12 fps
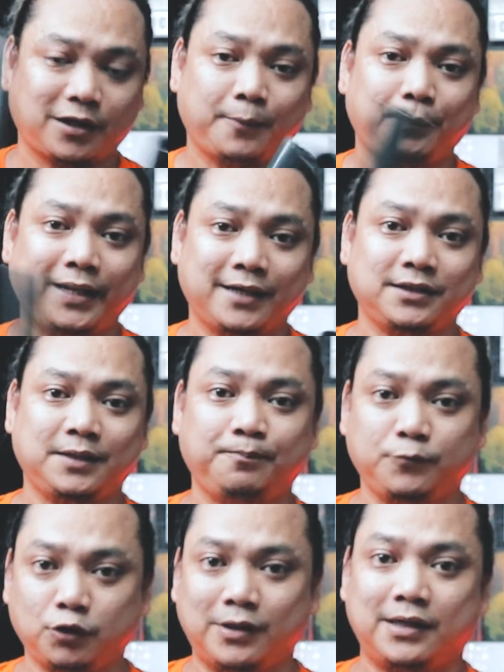reflective
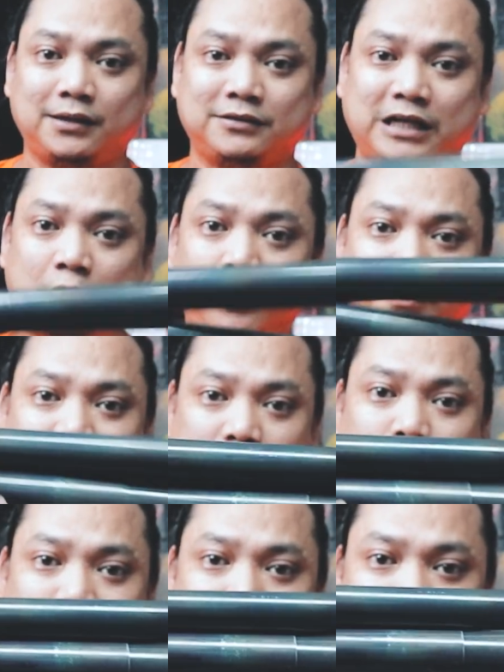to ha, ang tawag
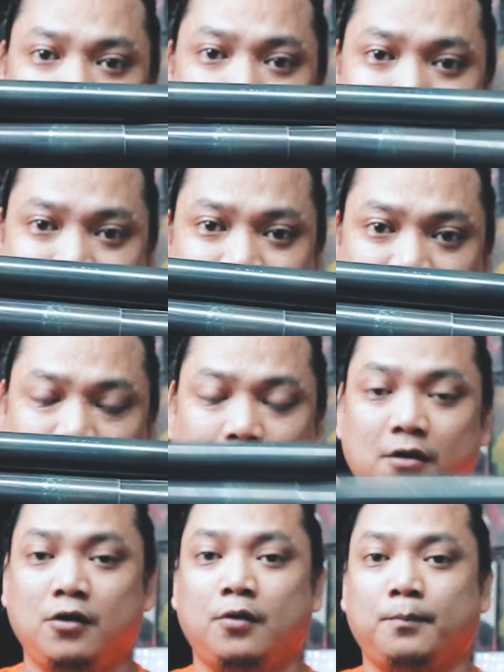dito ha, na vinyl
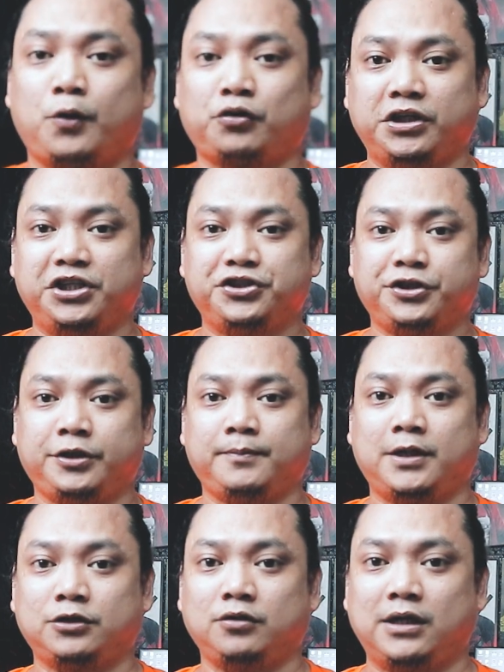or t-shirt
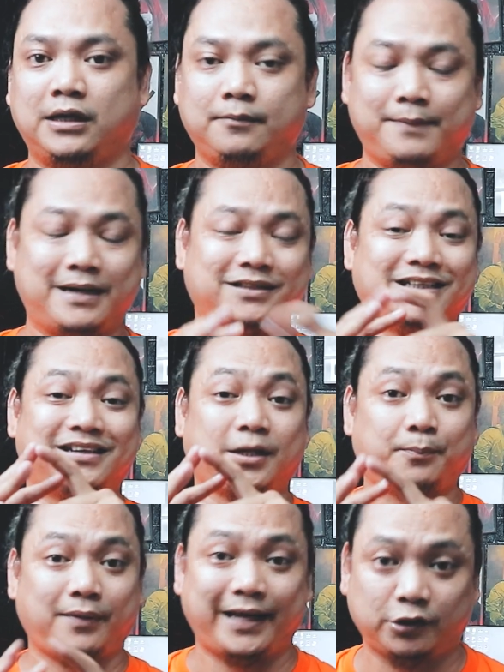mga tol ha, para siyang
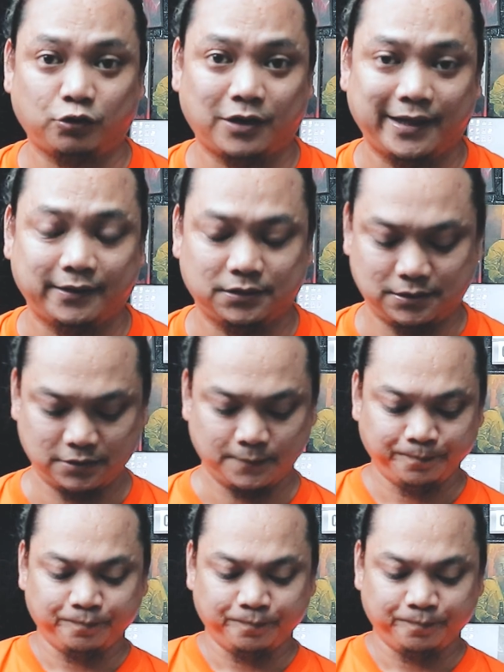reflectorize.